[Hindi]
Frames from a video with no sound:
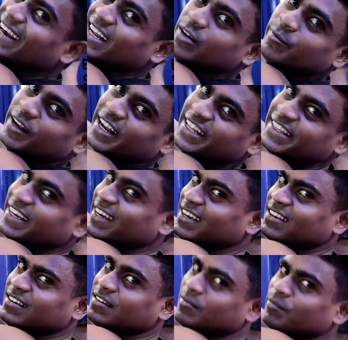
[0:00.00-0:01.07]
स्टैंडिंग पे लेते
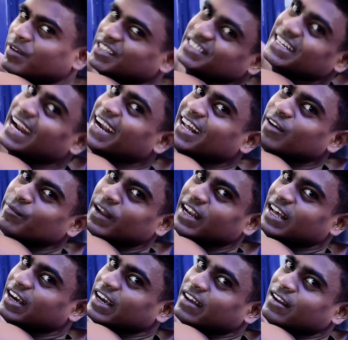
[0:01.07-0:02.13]
हैं बट स्टैंडिंग पे
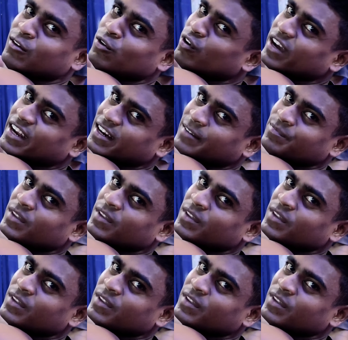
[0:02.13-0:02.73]
लेके लोगे ना